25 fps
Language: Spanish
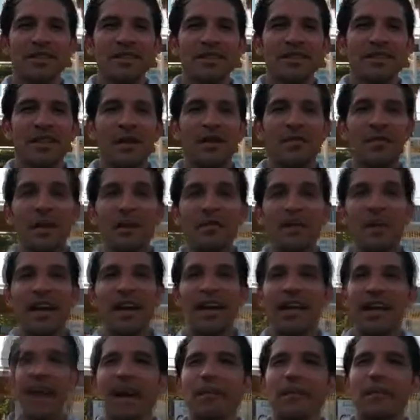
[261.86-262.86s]
Siempre me
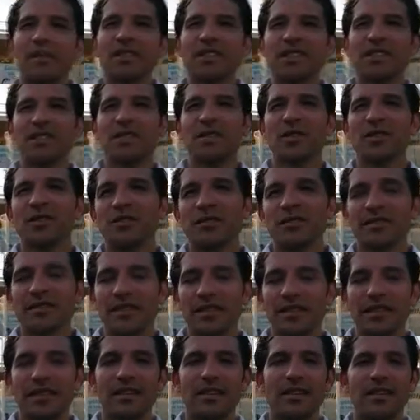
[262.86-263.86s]
queda, pues eso,
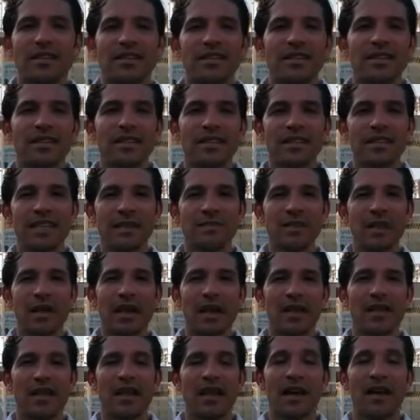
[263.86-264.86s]
eh, esa
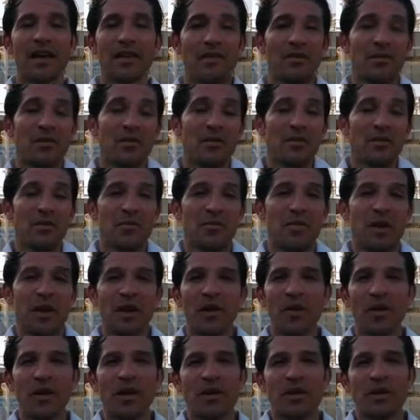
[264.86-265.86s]
experiencia. Pero
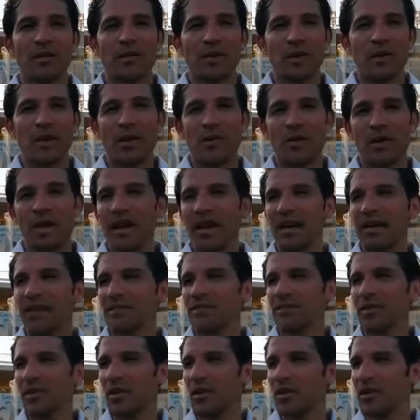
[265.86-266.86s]
bueno, por lo demás,
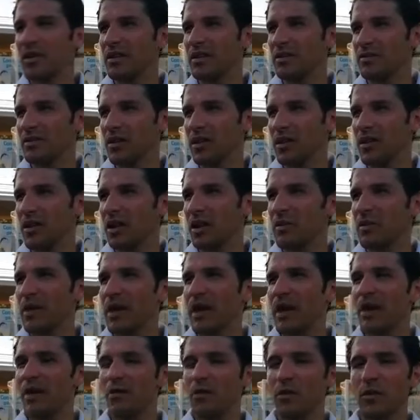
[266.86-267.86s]
todo, lo que me ha
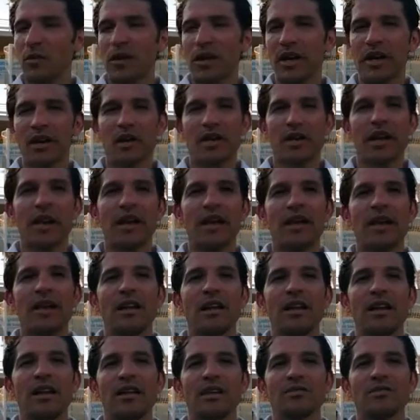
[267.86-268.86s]
dado el fútbol regional,
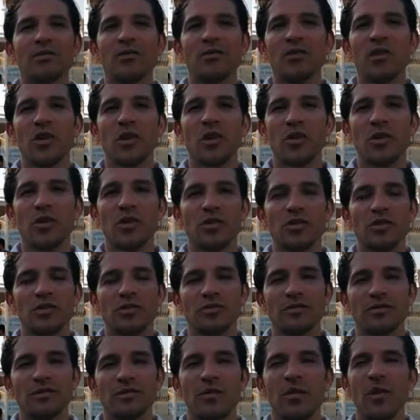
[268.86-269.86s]
eh, estoy muy orgulloso.
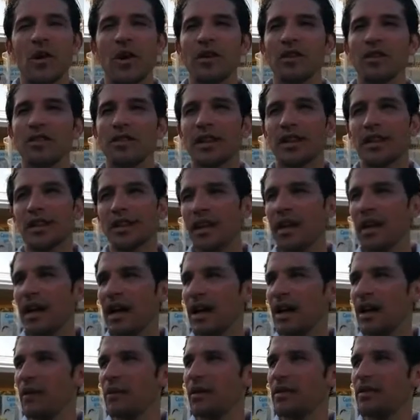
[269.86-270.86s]
He en
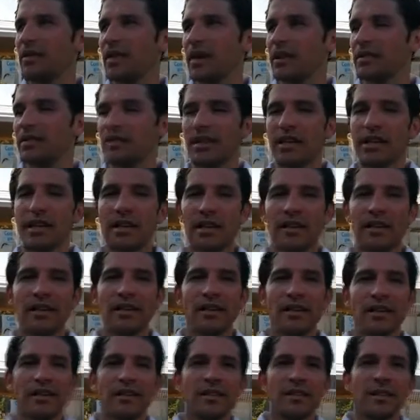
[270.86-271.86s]
tercera, en preferente,
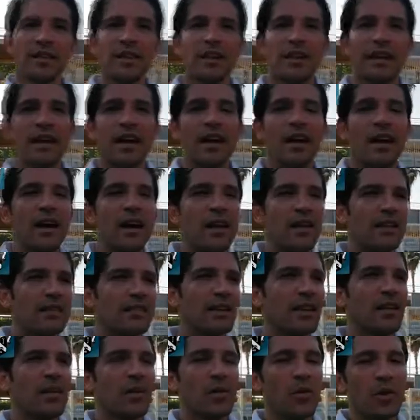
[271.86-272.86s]
he,
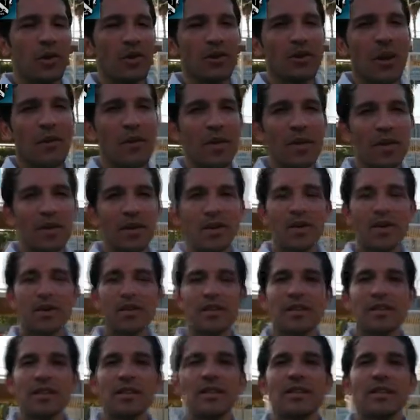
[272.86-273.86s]
tenido buenos amigos
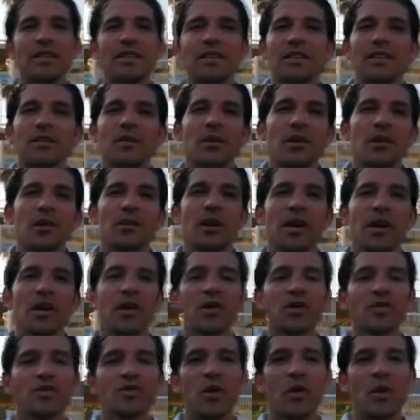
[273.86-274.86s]
y, bueno, me quedo
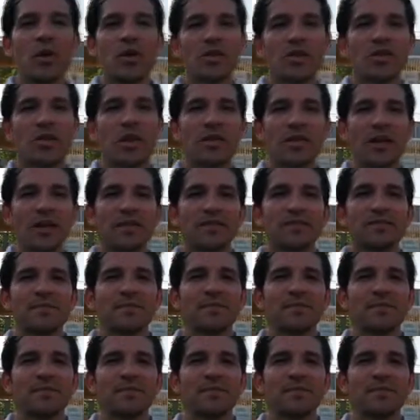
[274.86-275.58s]
con todo eso también.